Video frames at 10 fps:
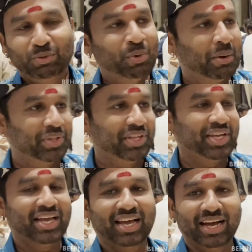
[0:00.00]
உமாபதி
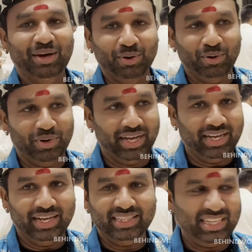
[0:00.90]
அவர்களுடைய
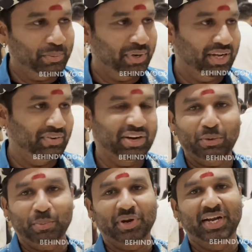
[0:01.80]
திருமண
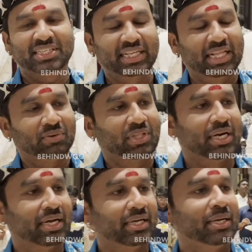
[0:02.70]
வரவேற்பு நிகழ்ச்சிக்கு தான்
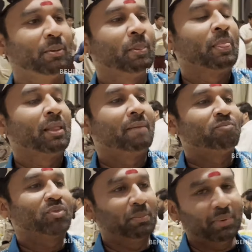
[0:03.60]
வந்திருக்கேன்
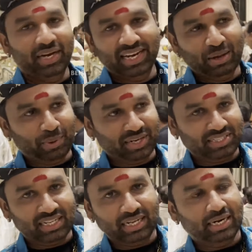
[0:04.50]
நம்ம லீலா
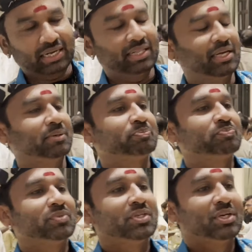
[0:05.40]
தான் நடக்குது
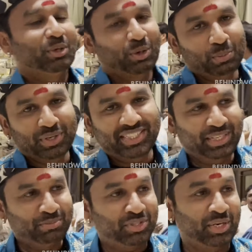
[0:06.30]
ரொம்ப
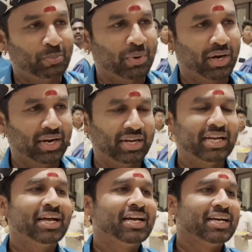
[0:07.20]
சீரும் சிறப்புமாக
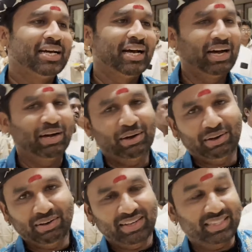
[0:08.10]

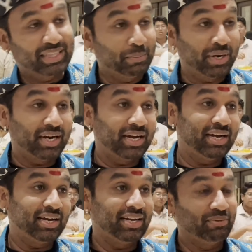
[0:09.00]
தமிழக
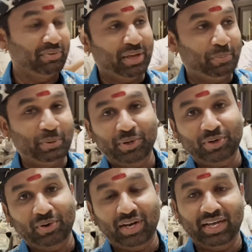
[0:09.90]
விஐபி
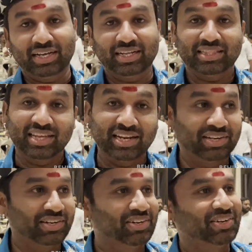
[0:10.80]
மட்டும் இல்லை
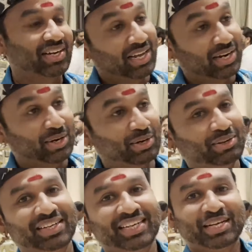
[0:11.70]
தெலுங்கு கன்னடம்
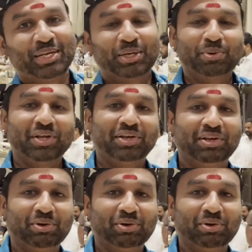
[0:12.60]
இப்படி